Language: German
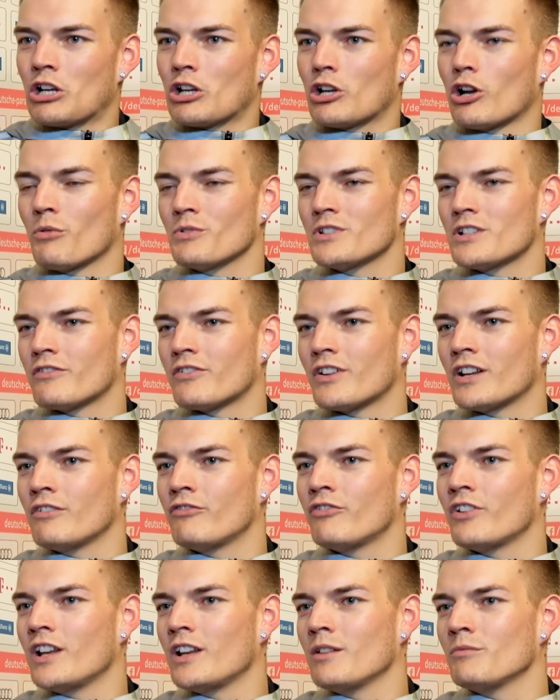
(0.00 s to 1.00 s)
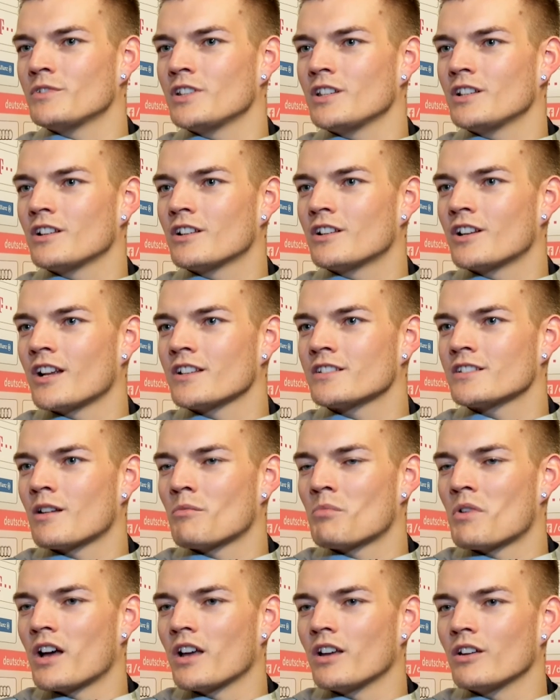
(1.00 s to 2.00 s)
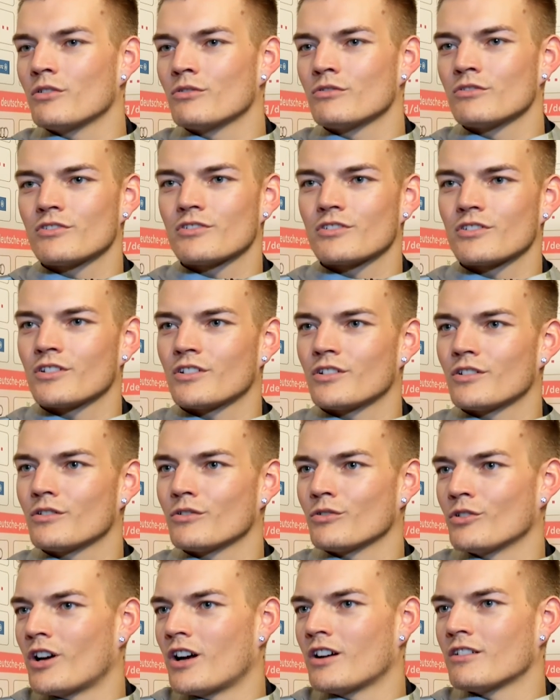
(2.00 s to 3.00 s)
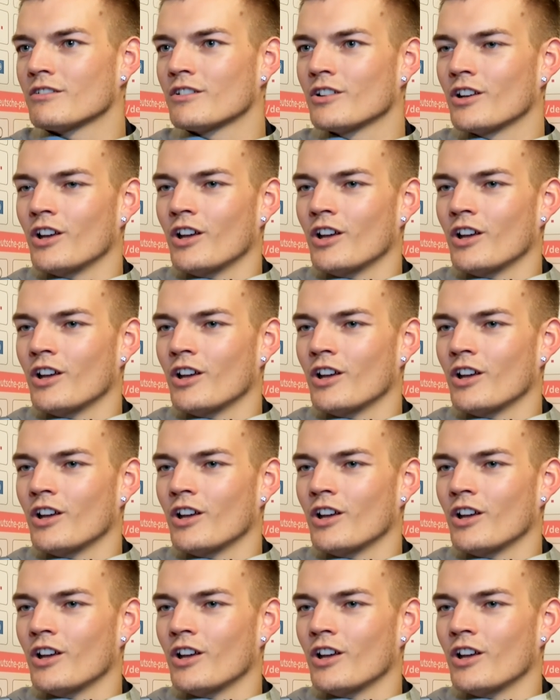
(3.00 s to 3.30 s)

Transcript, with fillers: glaube ich, auf alle Fälle im Titelkreis dabei und äh, ja,